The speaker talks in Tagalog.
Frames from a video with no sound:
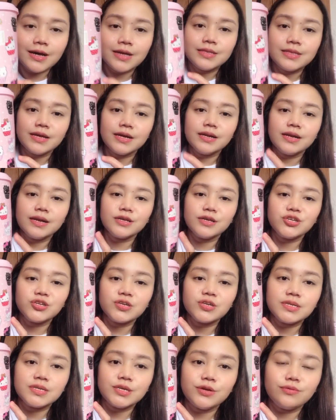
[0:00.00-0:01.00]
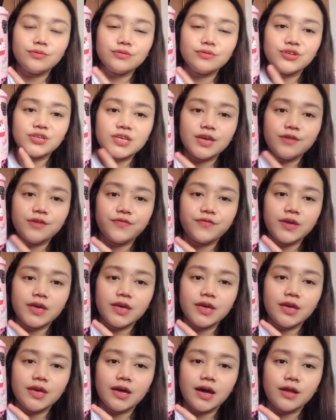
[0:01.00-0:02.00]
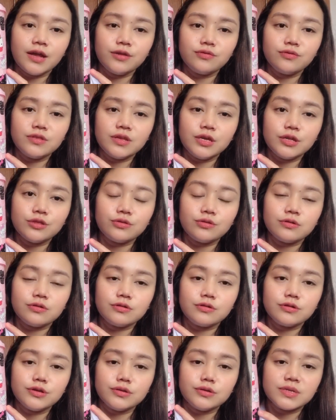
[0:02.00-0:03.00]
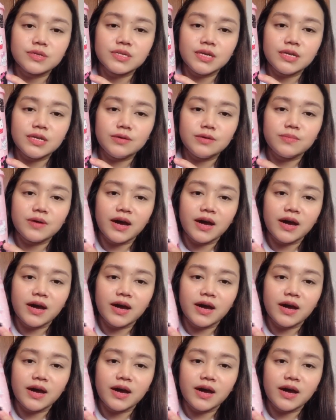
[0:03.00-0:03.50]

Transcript: Nag-lunch kasi yung GV, ano dito, yung cinema.